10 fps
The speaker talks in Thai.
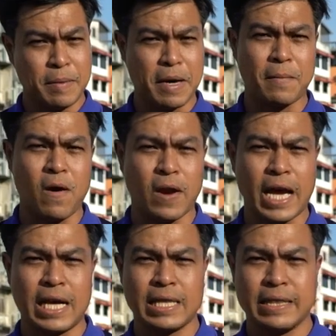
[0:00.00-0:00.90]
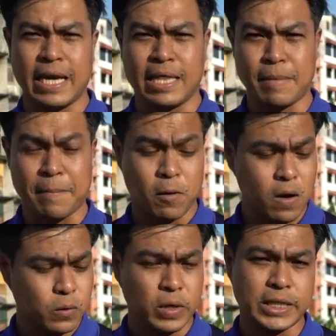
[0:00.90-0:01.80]
ไม่เพียงพอนะฮะ แต่สำหรับก
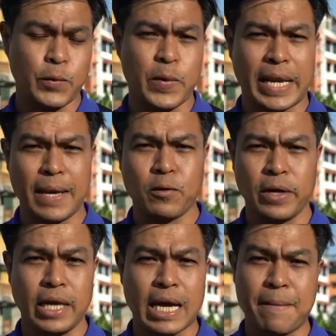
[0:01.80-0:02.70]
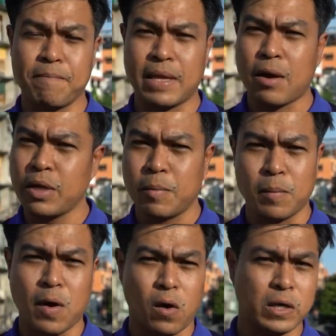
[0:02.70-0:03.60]
ล้องตัว ZV1F ตัวนี้นะครับเท่าที่ผ
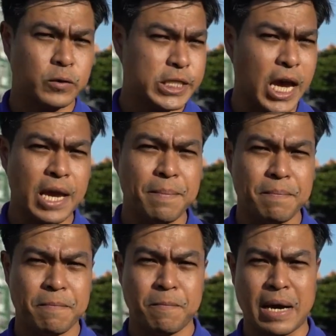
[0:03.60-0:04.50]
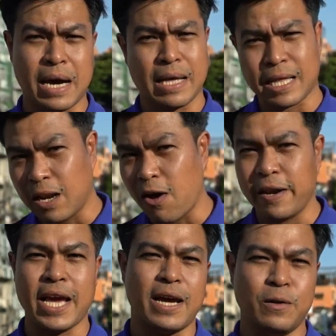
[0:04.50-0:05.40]
มลองใช้มาตลอ
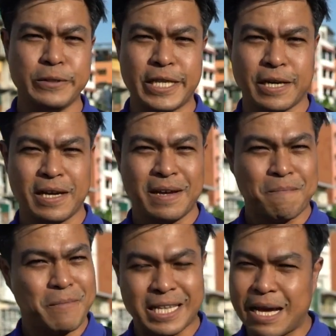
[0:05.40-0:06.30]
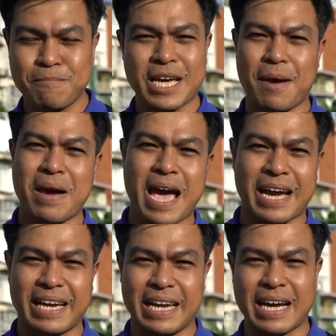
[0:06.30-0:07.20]
ดเนี่ยรู้สึกประทับใจมา
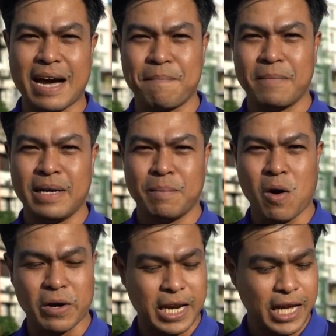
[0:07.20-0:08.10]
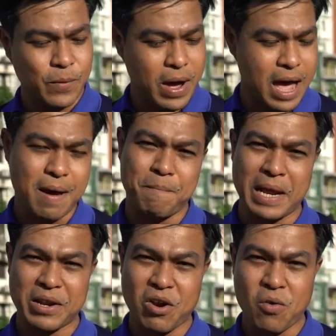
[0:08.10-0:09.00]
กนะครับบอกได้เลยว่า
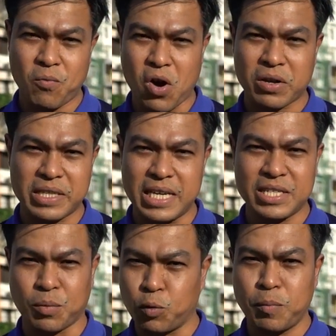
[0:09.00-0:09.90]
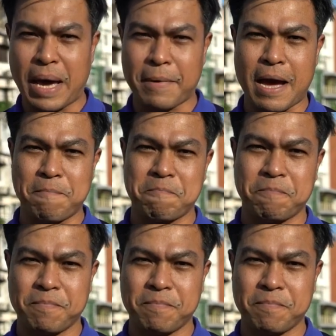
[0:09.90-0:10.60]
เป็นกล้องบล็อกที่สมบูรณ์แบบครับ